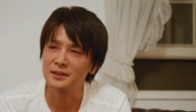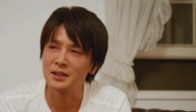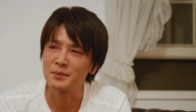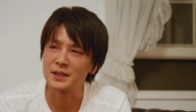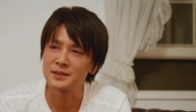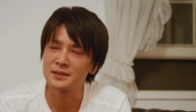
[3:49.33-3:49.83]

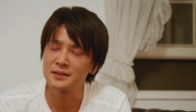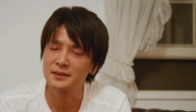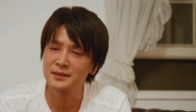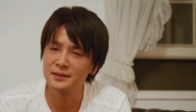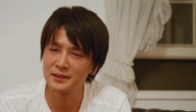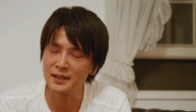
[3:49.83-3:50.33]
てまし
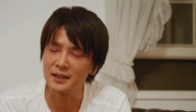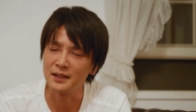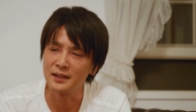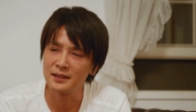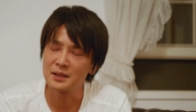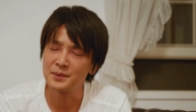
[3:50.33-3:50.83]

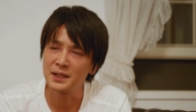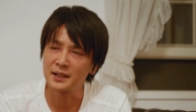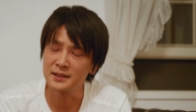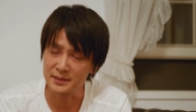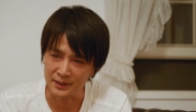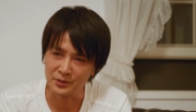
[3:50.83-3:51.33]
て、カメラ
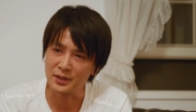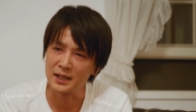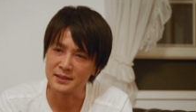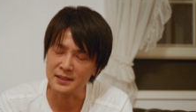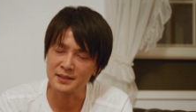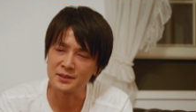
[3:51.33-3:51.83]
機材と
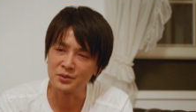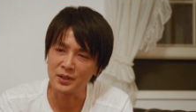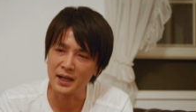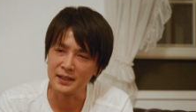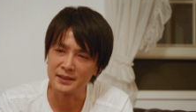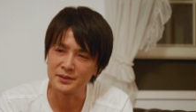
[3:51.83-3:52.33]
か写真と
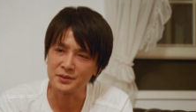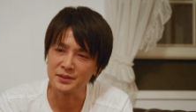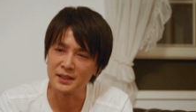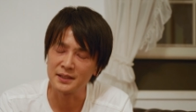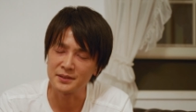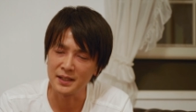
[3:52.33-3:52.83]
かについ
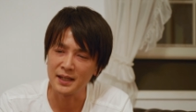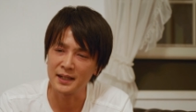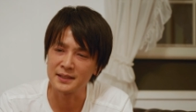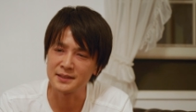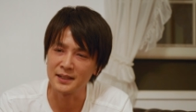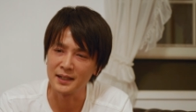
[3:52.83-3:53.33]
てですね、
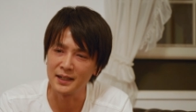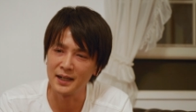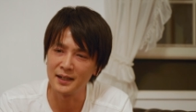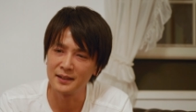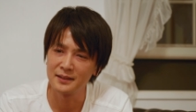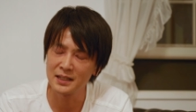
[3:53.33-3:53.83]
話しなが
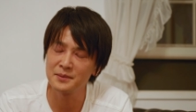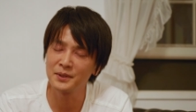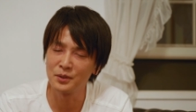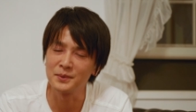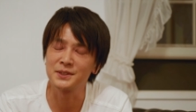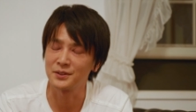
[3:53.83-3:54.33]
ら、なるべ
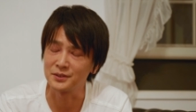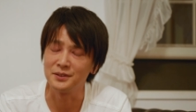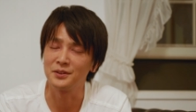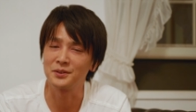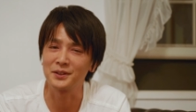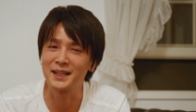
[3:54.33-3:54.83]
く面白く
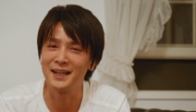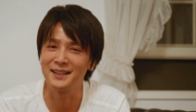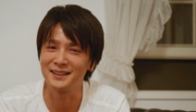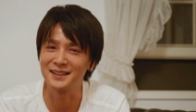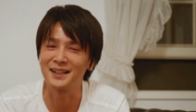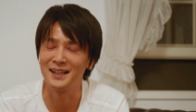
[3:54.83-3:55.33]
お届け
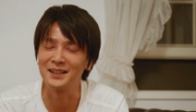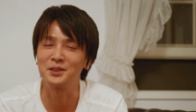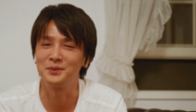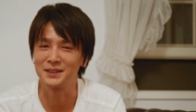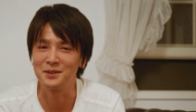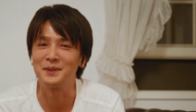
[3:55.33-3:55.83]
できたらな
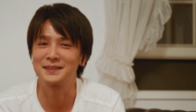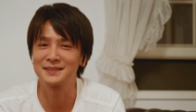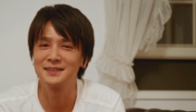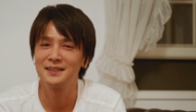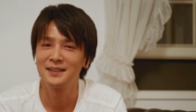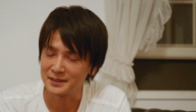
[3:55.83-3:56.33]
と思っていま
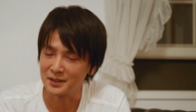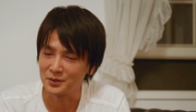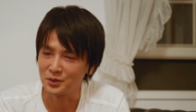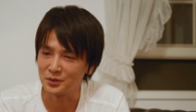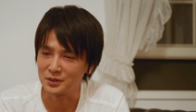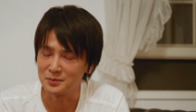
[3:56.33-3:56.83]
す。チャンネル
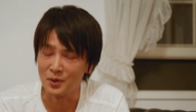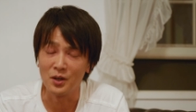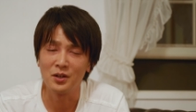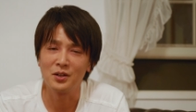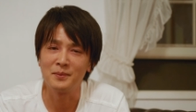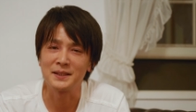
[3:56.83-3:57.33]
登録
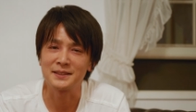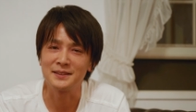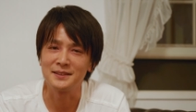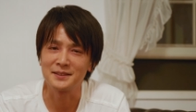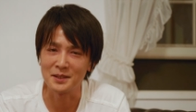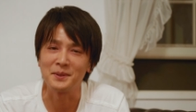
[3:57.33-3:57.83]
もお
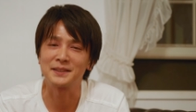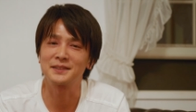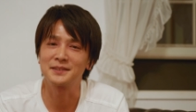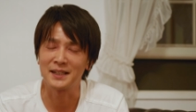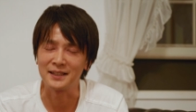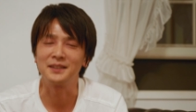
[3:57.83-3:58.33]
待ちしていま
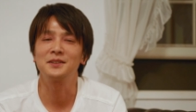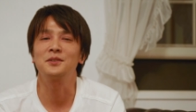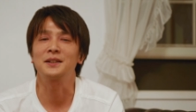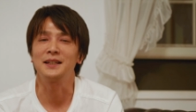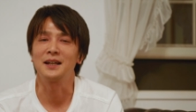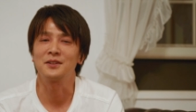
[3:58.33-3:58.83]
す。はい。という
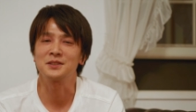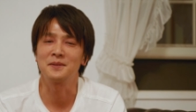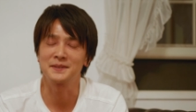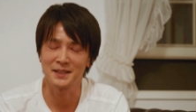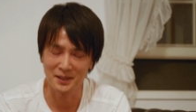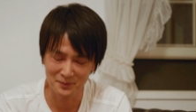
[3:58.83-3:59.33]
わけで、ご視聴
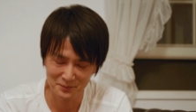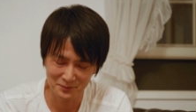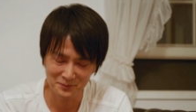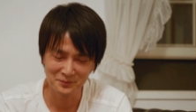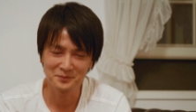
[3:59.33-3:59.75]
ありがとうございました。